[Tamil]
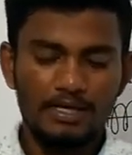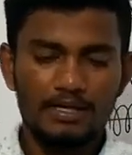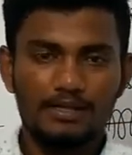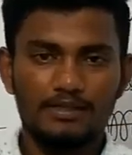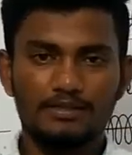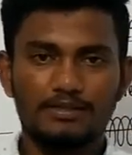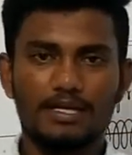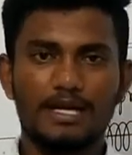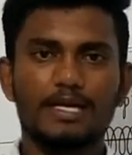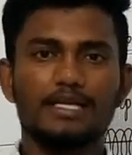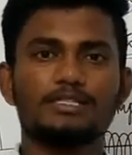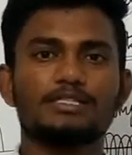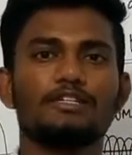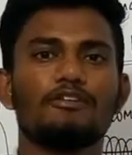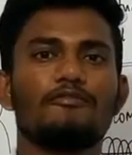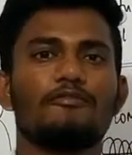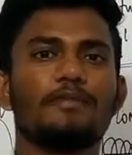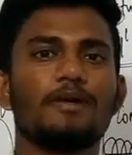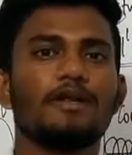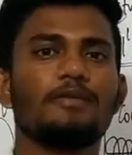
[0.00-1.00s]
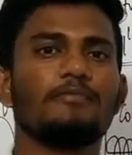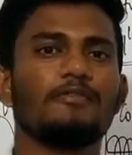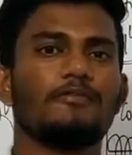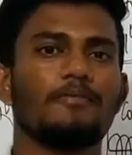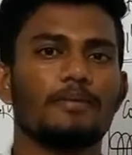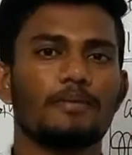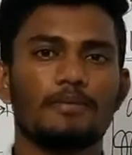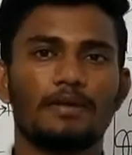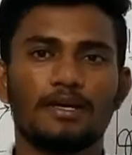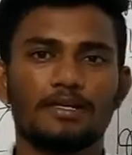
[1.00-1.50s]
இது டைரக்ஷன் ஆஃப் மீடியம் ஆஃப்
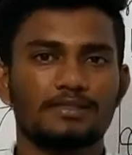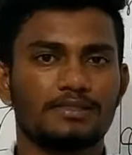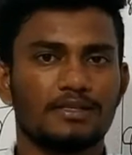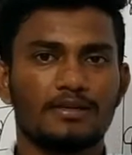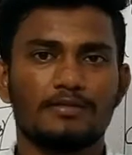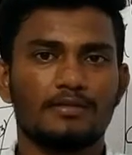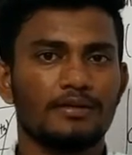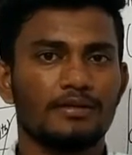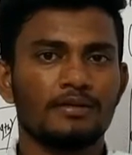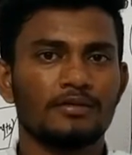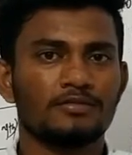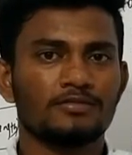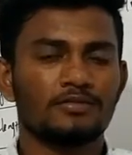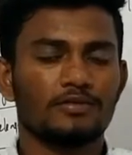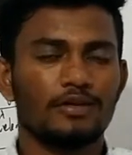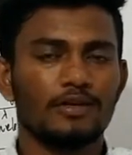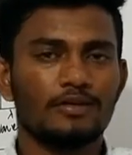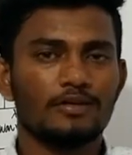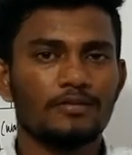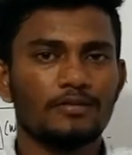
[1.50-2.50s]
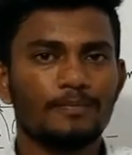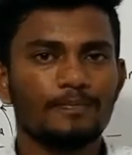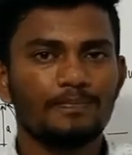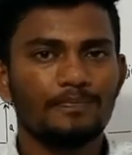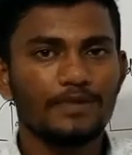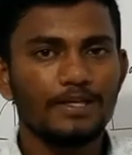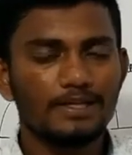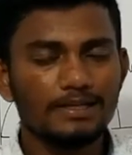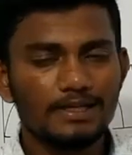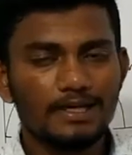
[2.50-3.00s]
ப்ரொபகேஷன் அப்படின்னு சொல்லிட்டோம்
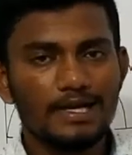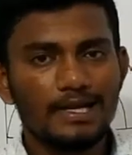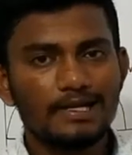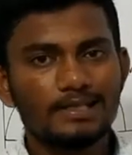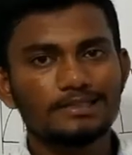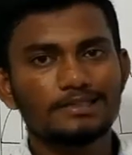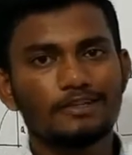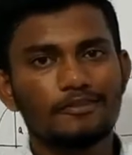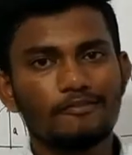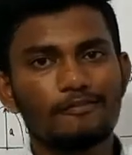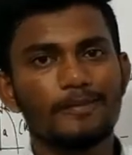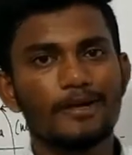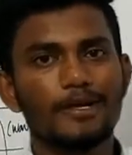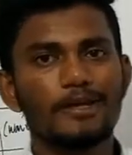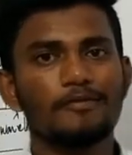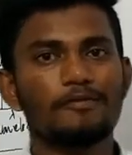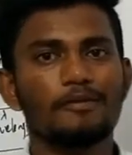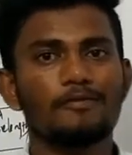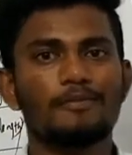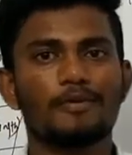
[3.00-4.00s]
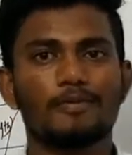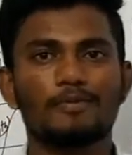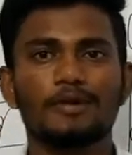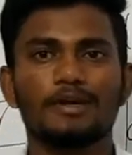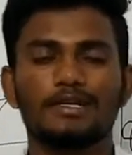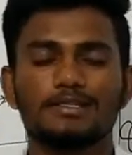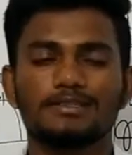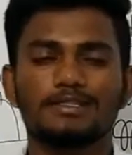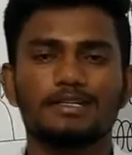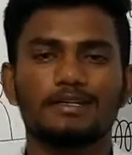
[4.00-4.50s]
இந்த டைரக்ஷன் ஆஃப் மீடியம் ஆஃப்
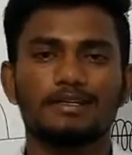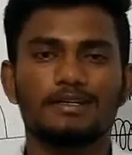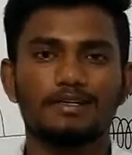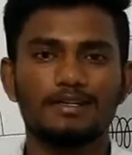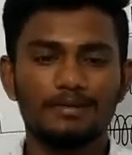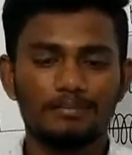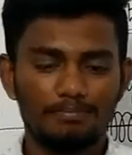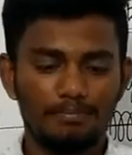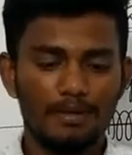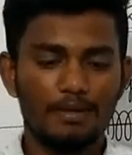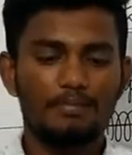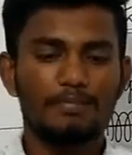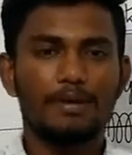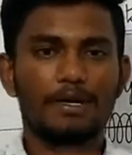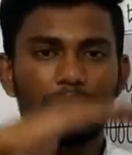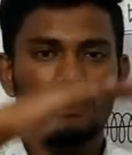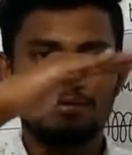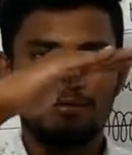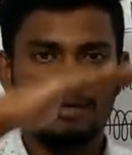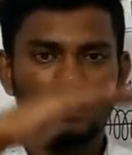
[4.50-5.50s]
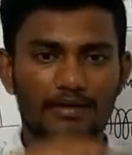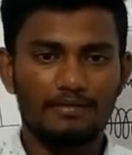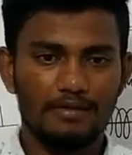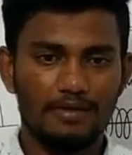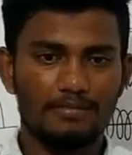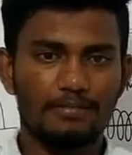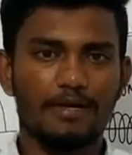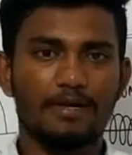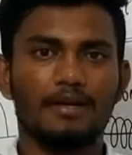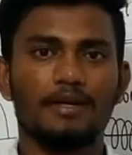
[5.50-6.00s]
ப்ரொபகேஷனுக்கு பர்பண்டிகுலராக
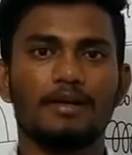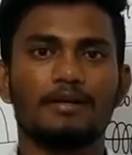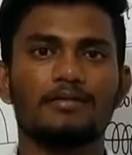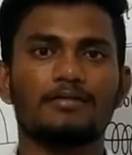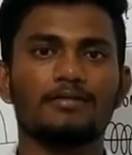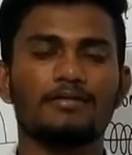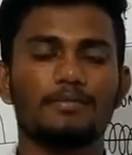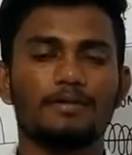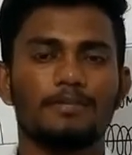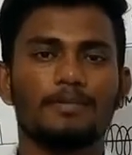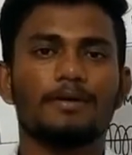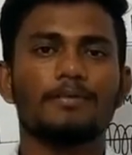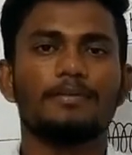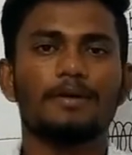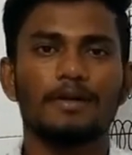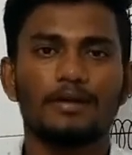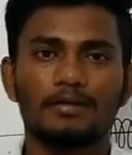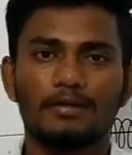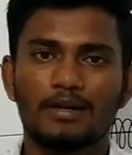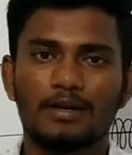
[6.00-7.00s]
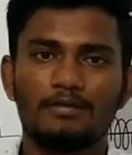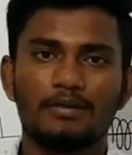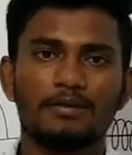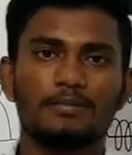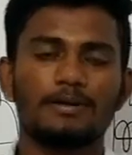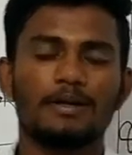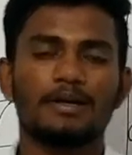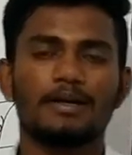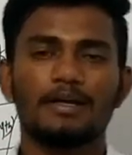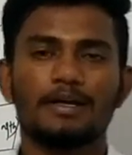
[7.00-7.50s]
வைப்ரேட் ஆயிருக்கும் இப்போ பர்பண்டிகுலராக
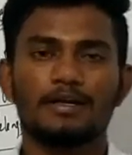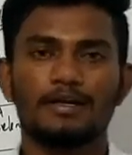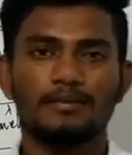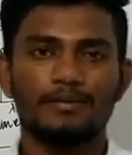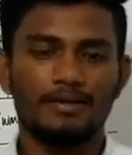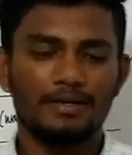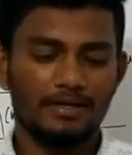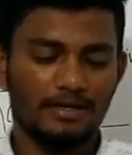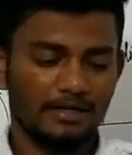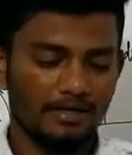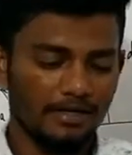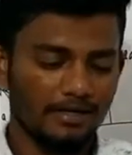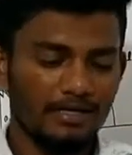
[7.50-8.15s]
வைப்ரேட் ஆயிருக்கு அப்படின்ட்டுனா